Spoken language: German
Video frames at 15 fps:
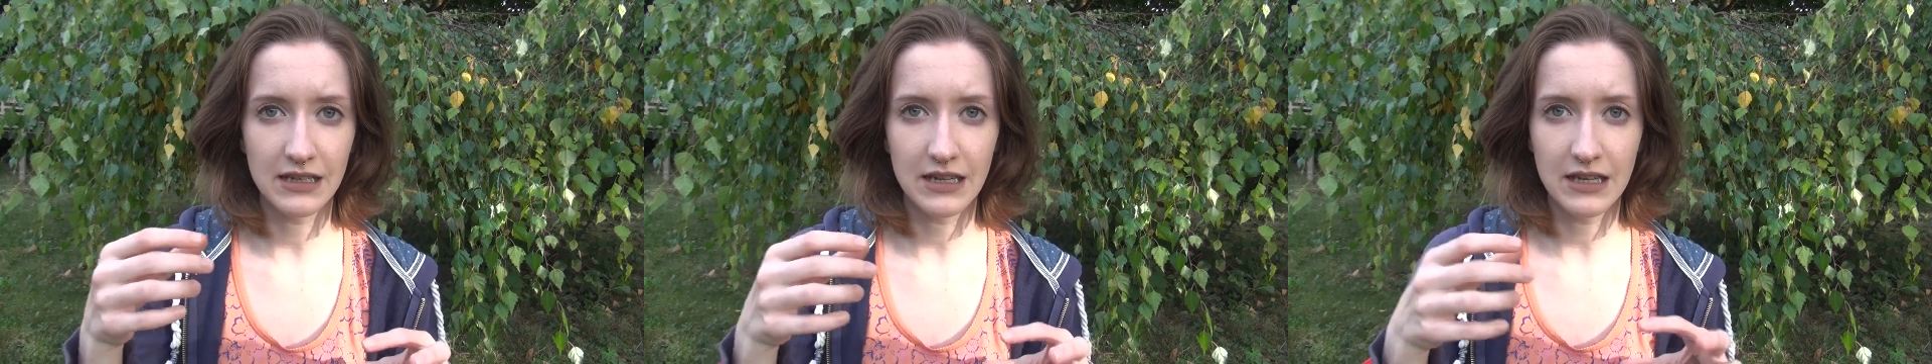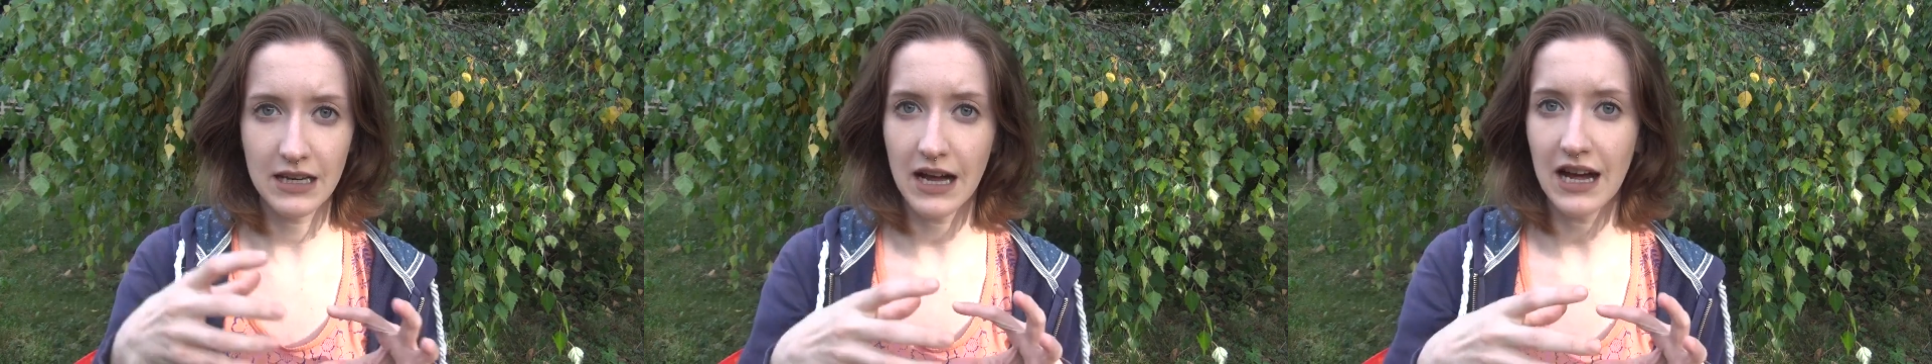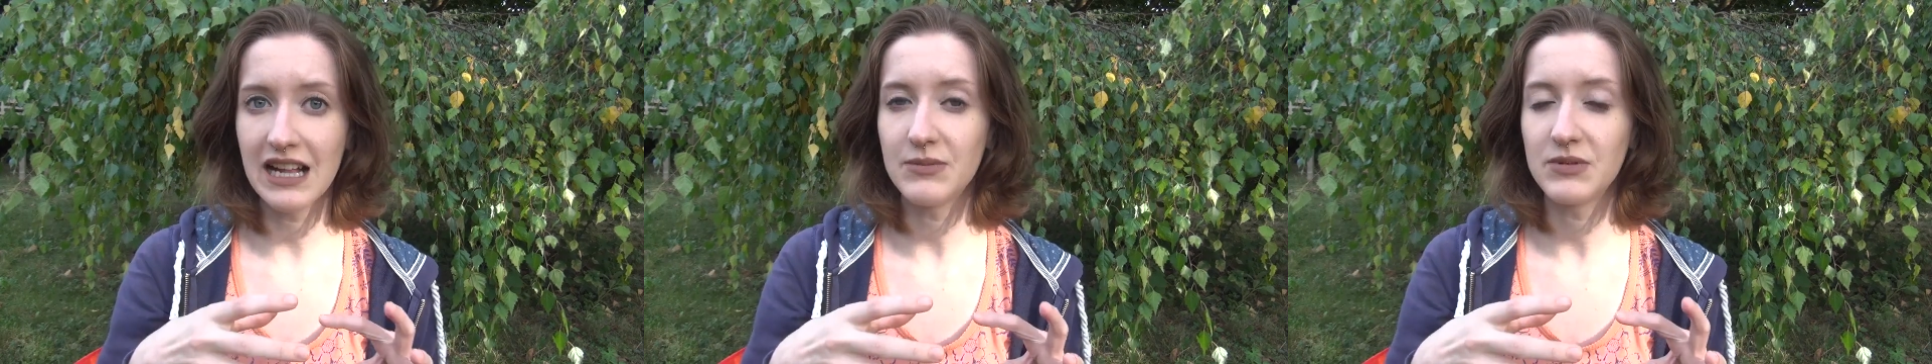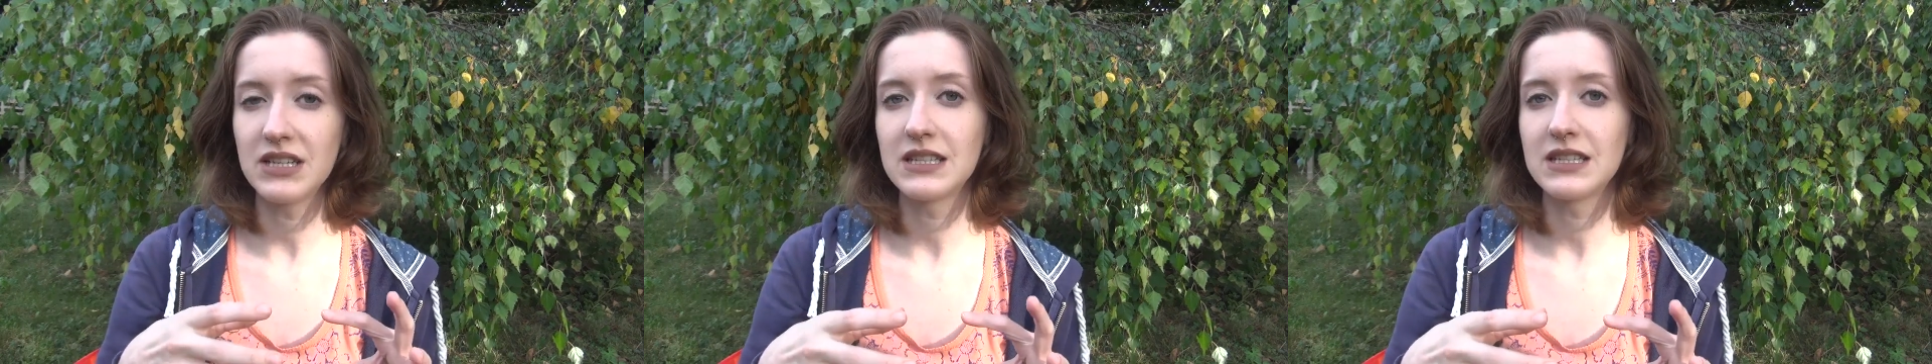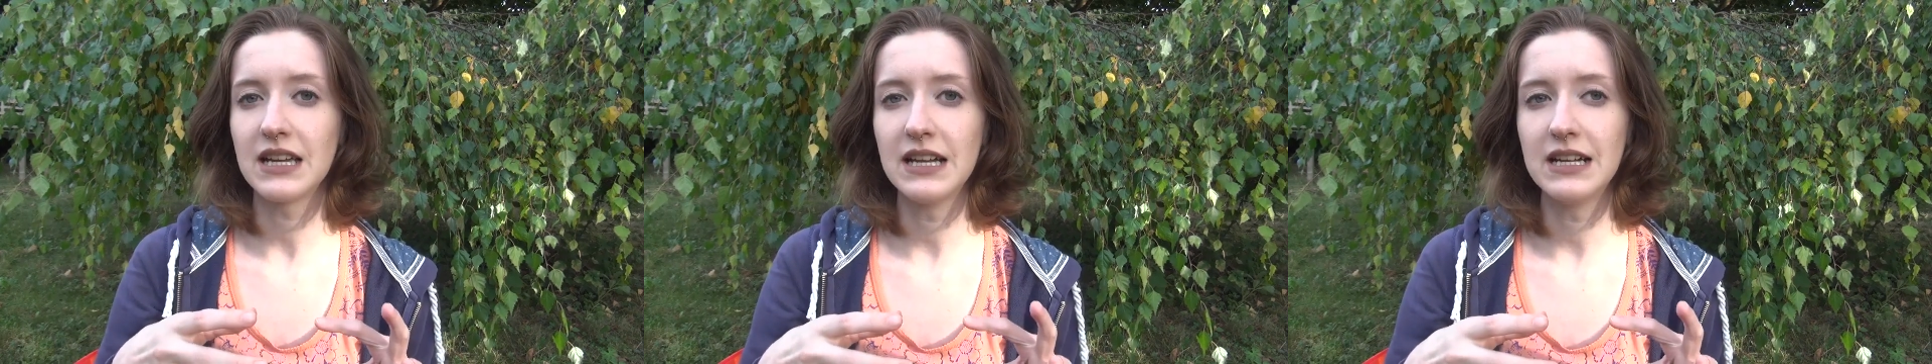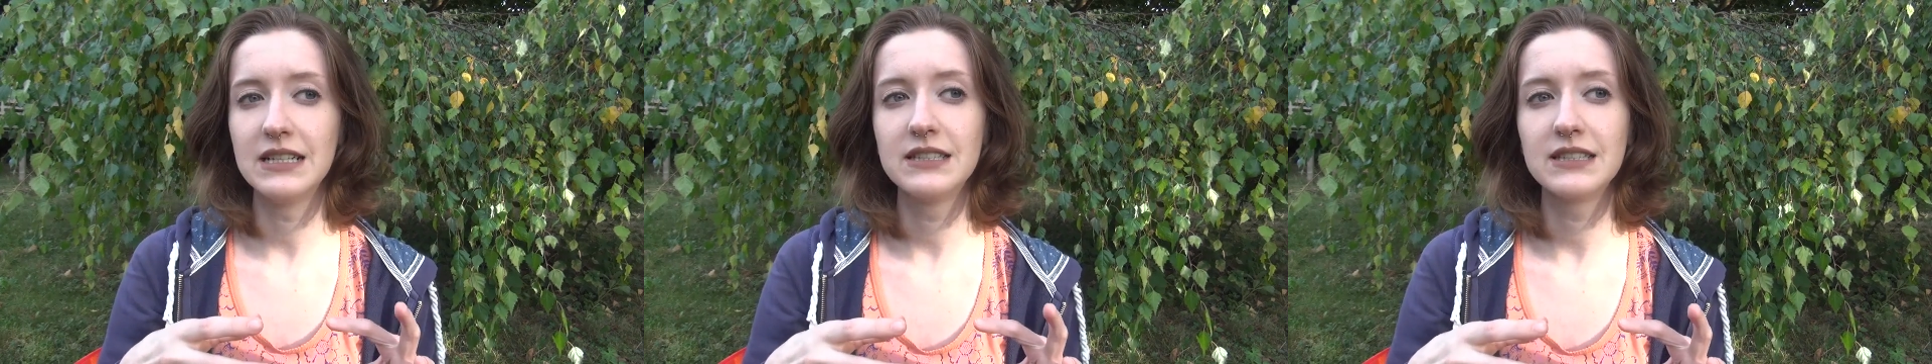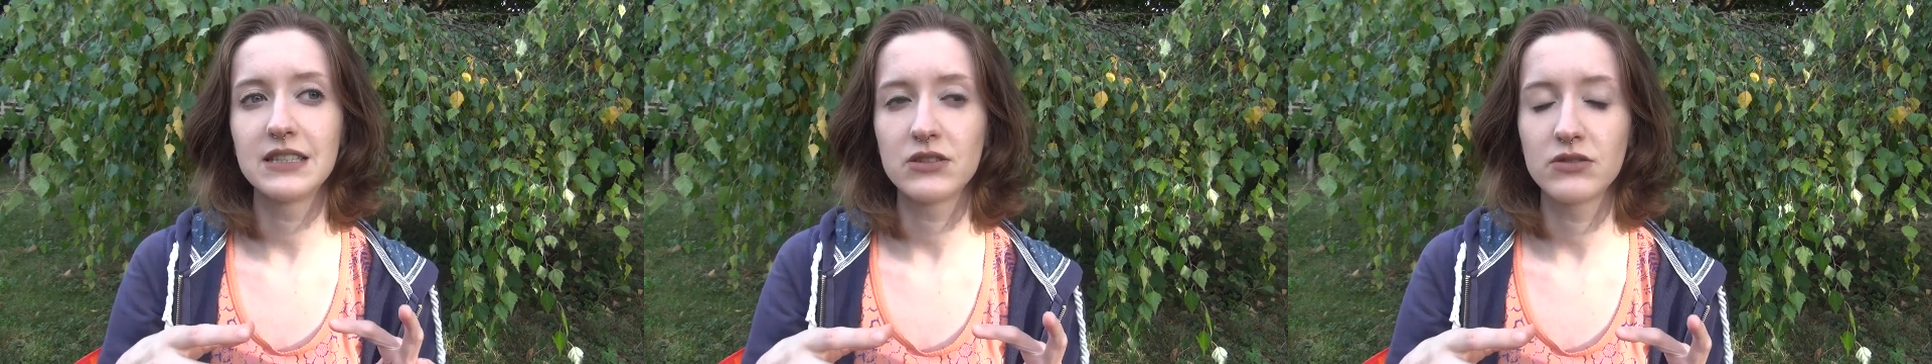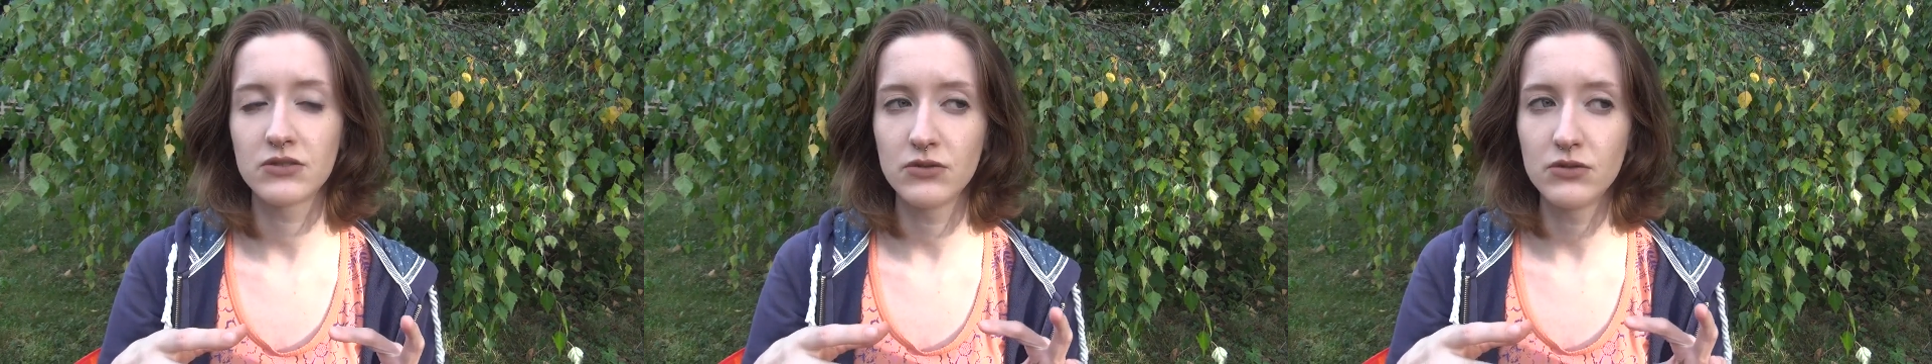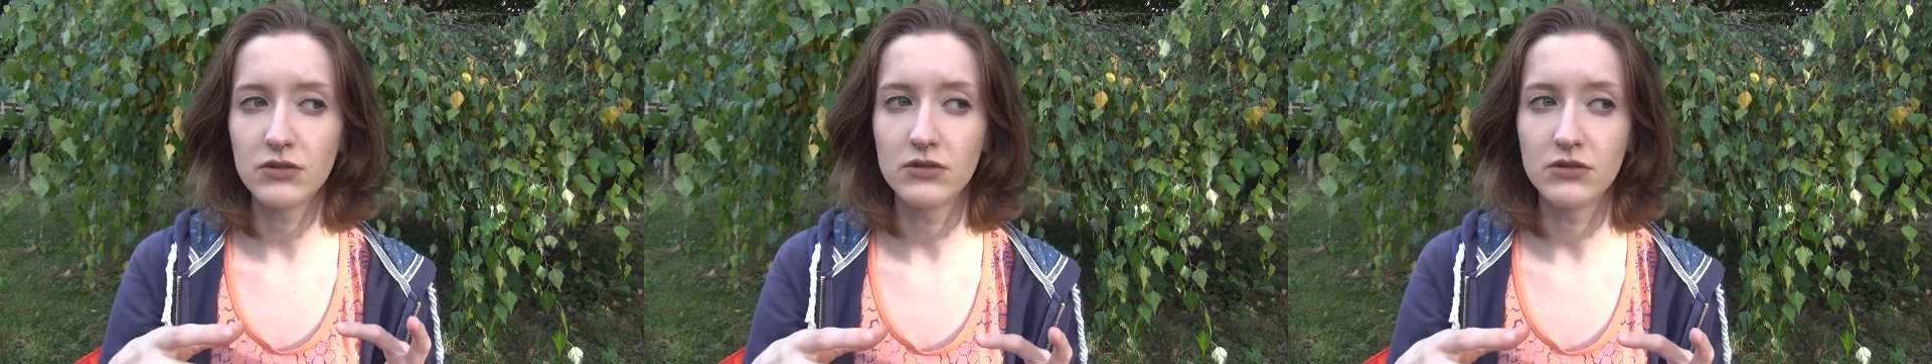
innerhalb der Zellen sich so